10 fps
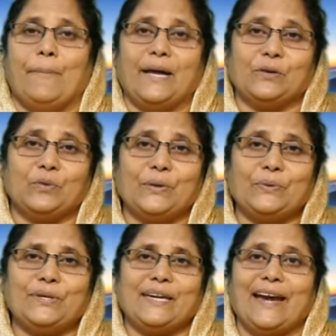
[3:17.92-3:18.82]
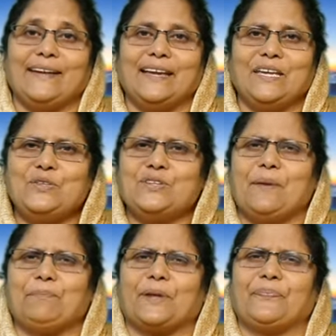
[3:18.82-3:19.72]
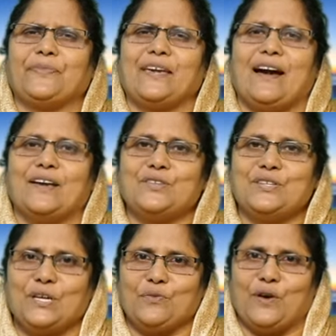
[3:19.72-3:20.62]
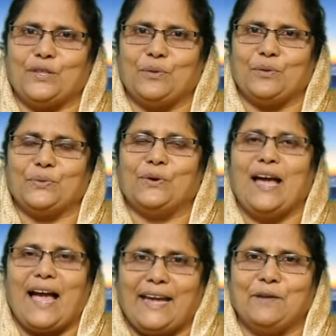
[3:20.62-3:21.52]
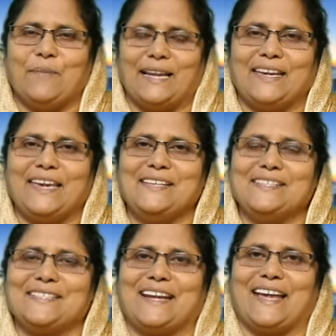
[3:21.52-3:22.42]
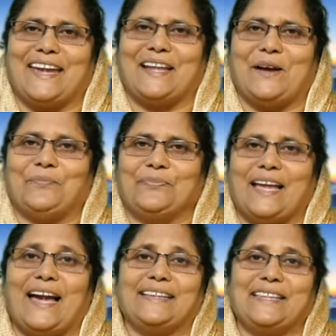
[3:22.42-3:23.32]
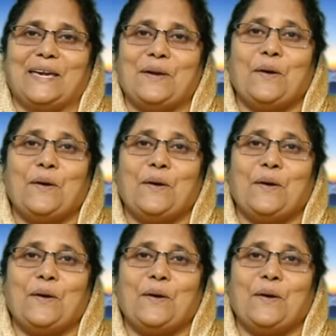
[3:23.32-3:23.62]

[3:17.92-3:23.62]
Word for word: మన కొనకు కేటాయించిన ప్రతి ఆశీర్వాదమును ఆయన మనకే ఇస్తాడు ఆయన అయితే